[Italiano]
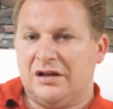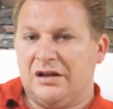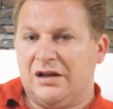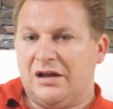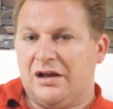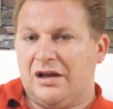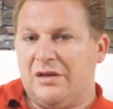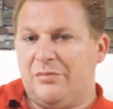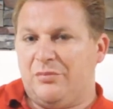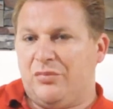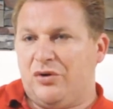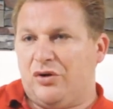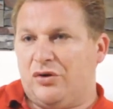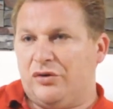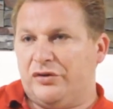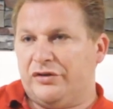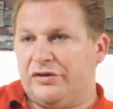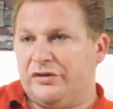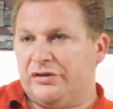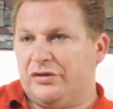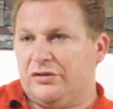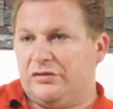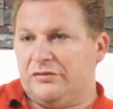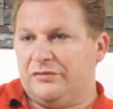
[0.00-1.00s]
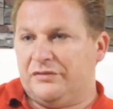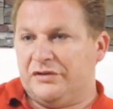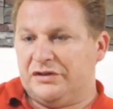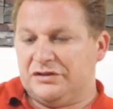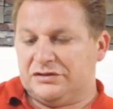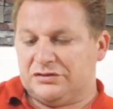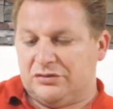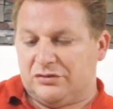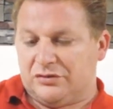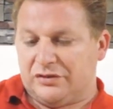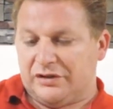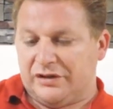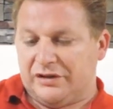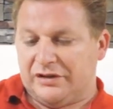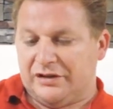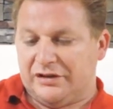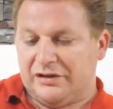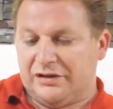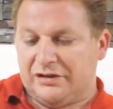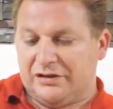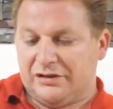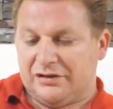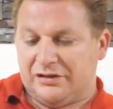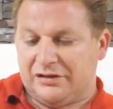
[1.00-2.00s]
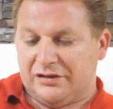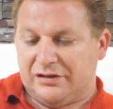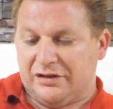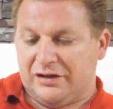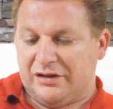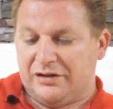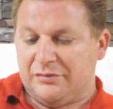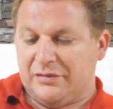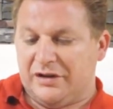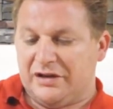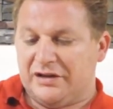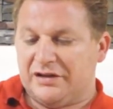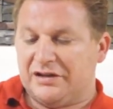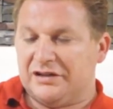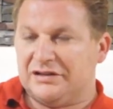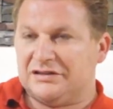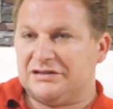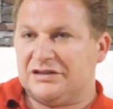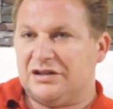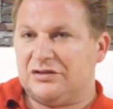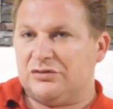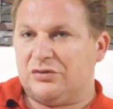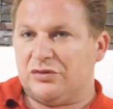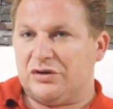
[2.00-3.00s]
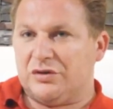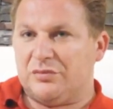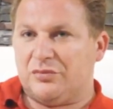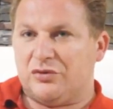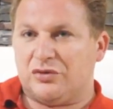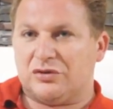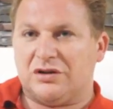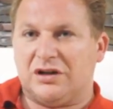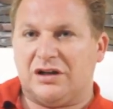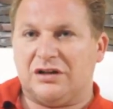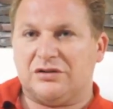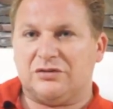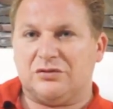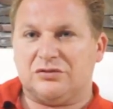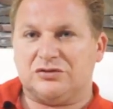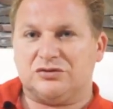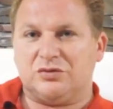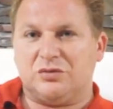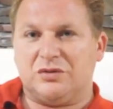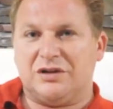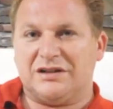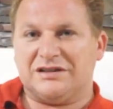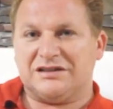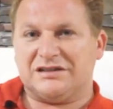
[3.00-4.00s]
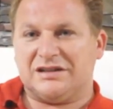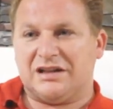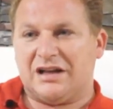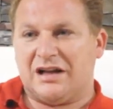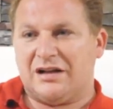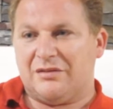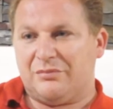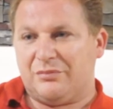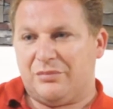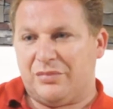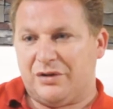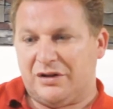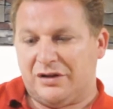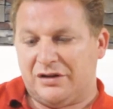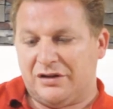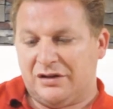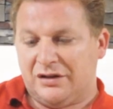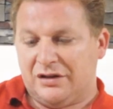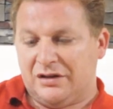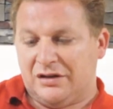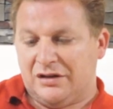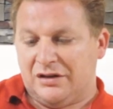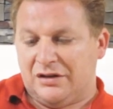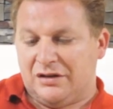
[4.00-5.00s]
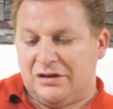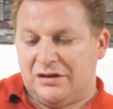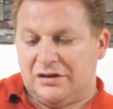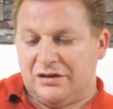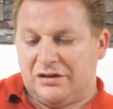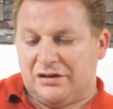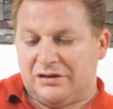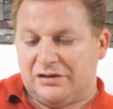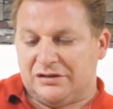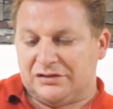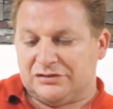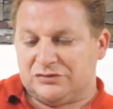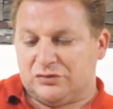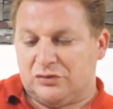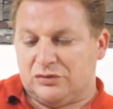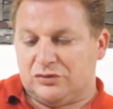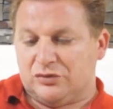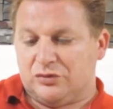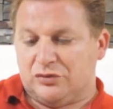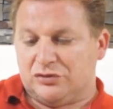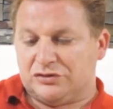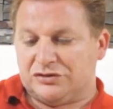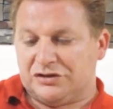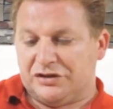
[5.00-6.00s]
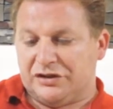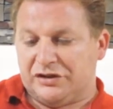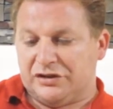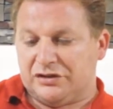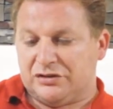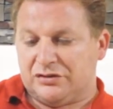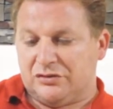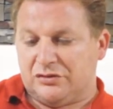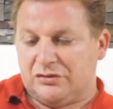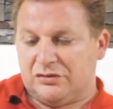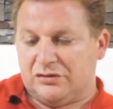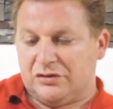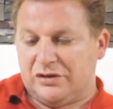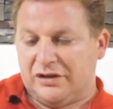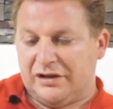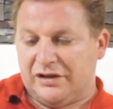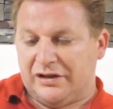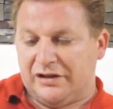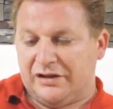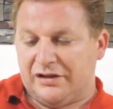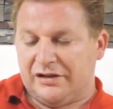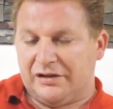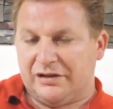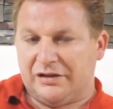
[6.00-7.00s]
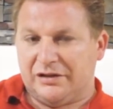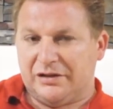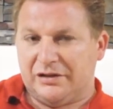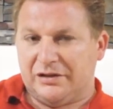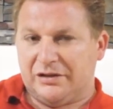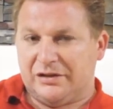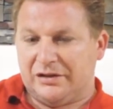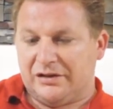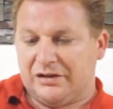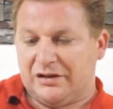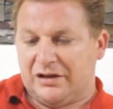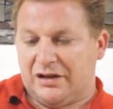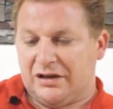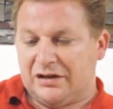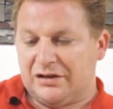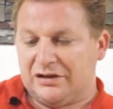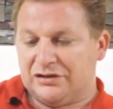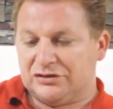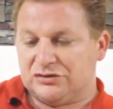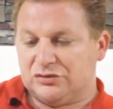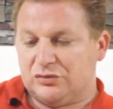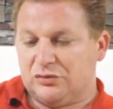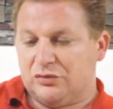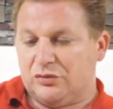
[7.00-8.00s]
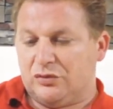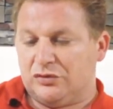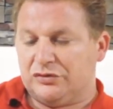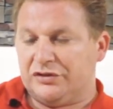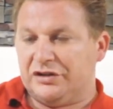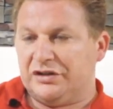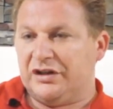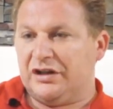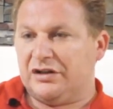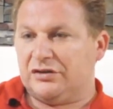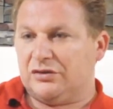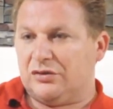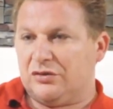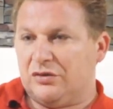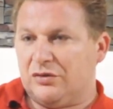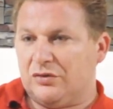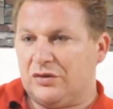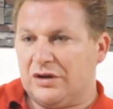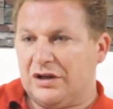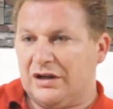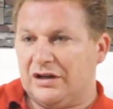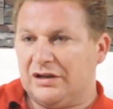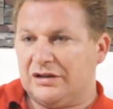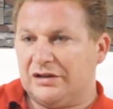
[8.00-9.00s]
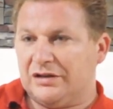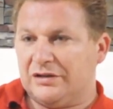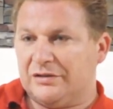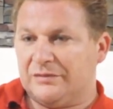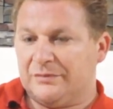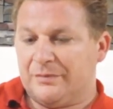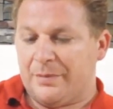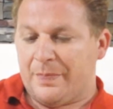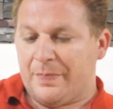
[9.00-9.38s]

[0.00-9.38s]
e poi ho visto che eh, ahimè è stato riportato sulla stampa, eh, sul tuo sito e eh, anche su un quotidiano locale.